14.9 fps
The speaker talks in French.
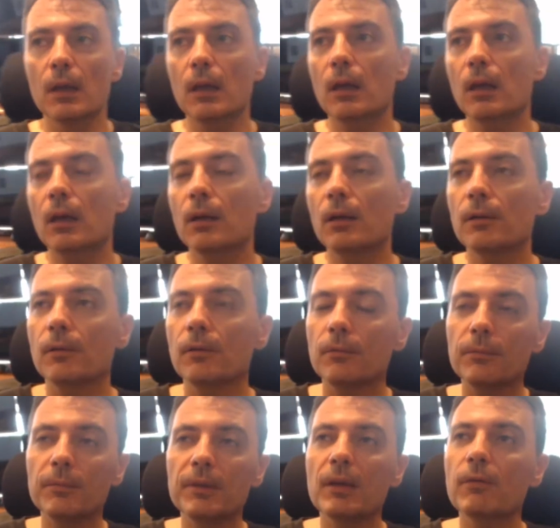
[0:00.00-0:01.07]
Euh,
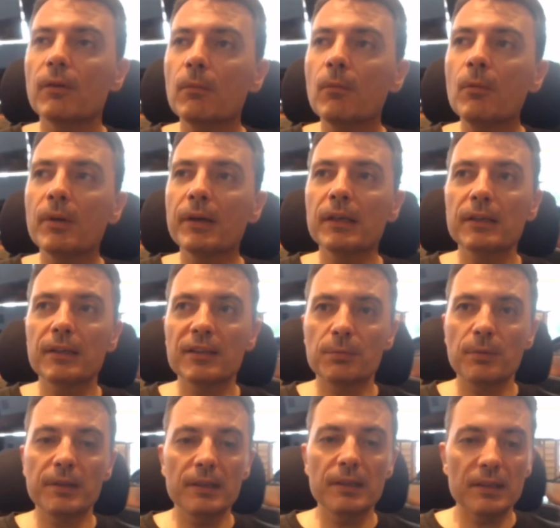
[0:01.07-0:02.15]
il y a vraiment moyen
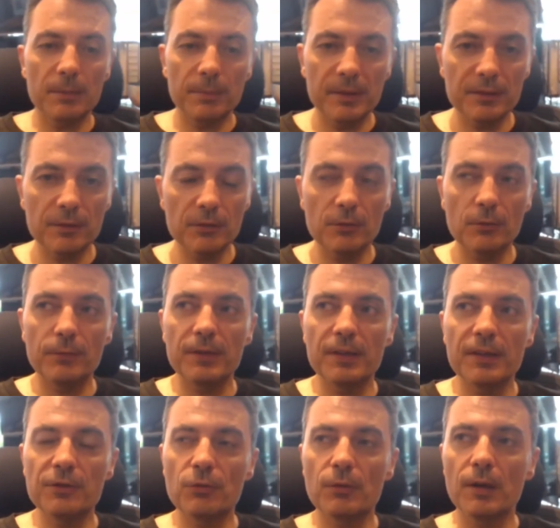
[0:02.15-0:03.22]
d'exploiter ta présence au
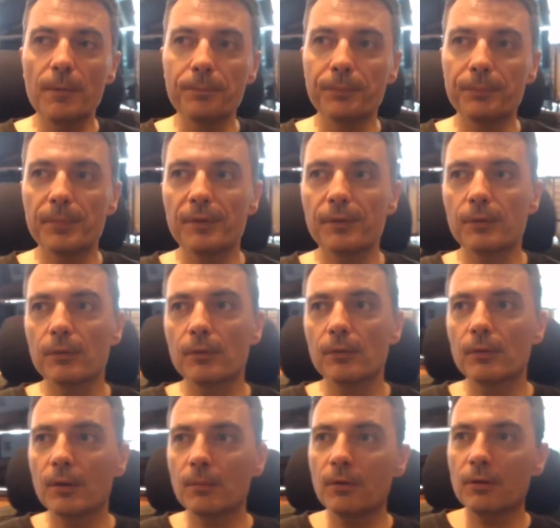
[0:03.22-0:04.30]
Venezuela parce
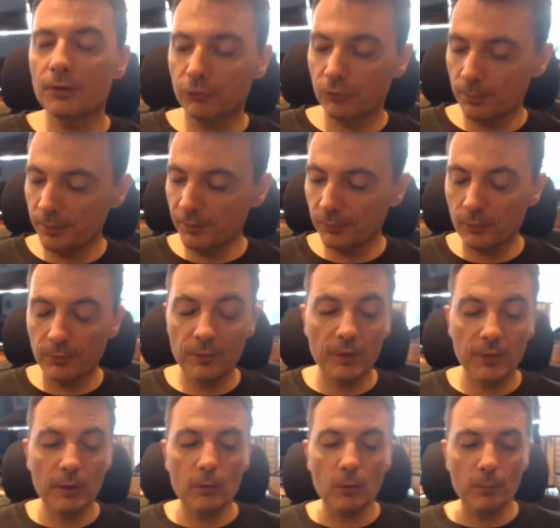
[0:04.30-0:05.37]
que d'abord les gens pensent que
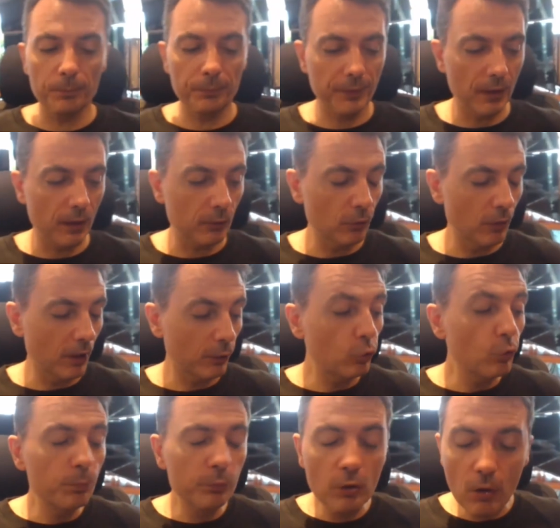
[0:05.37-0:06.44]
c'est euh, un,
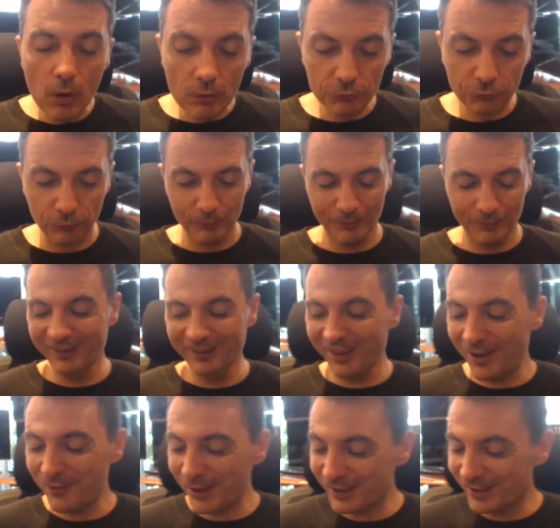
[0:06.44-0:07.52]
coup coupe-gorge
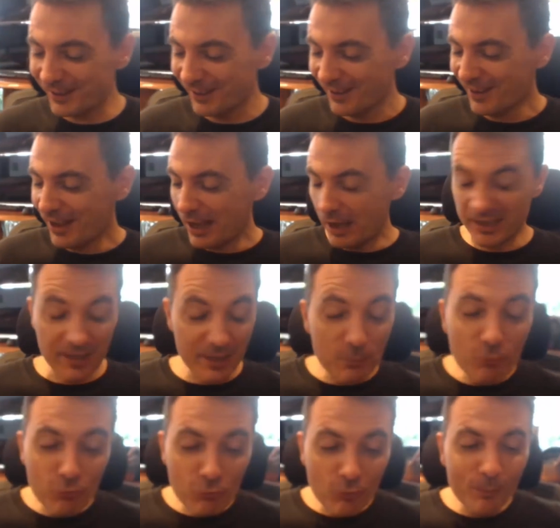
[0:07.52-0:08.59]
avec des, avec des,
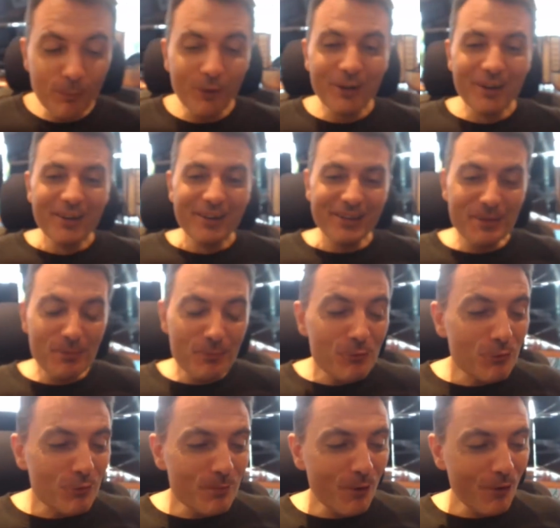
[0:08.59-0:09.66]
musulmans, des,
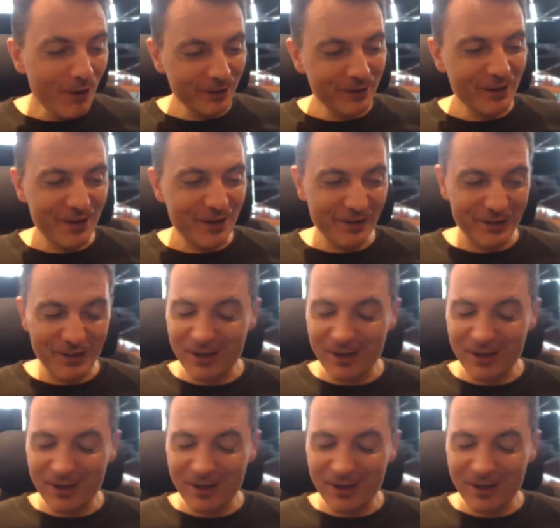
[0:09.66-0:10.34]
musulmans, à Caracas.